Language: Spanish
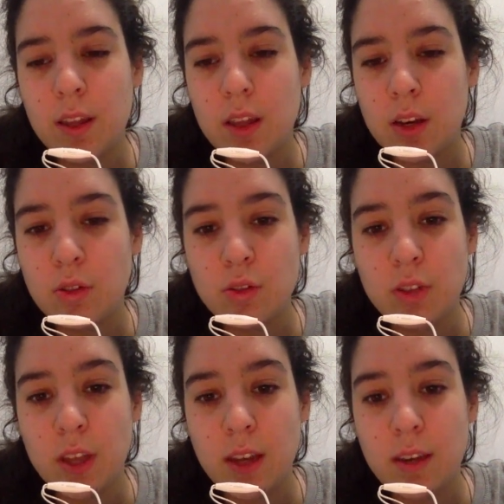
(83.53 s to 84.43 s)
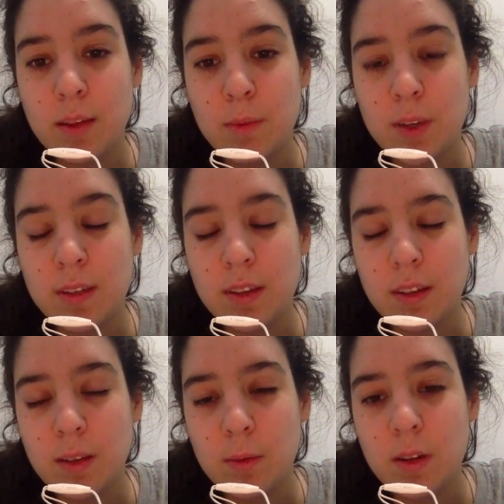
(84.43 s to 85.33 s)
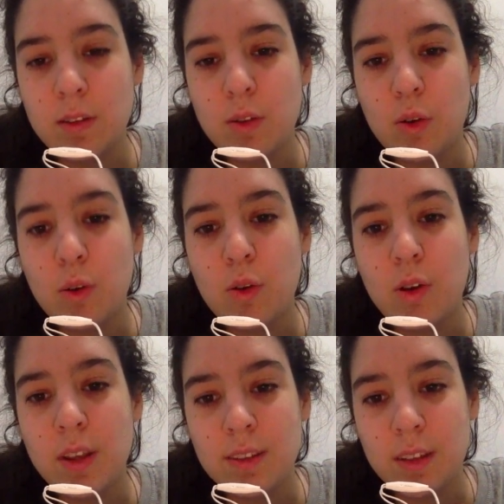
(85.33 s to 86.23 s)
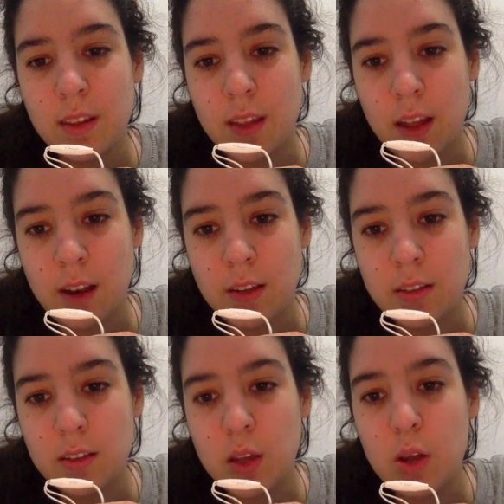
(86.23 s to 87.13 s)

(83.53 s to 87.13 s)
que no sean imprescindibles o esenciales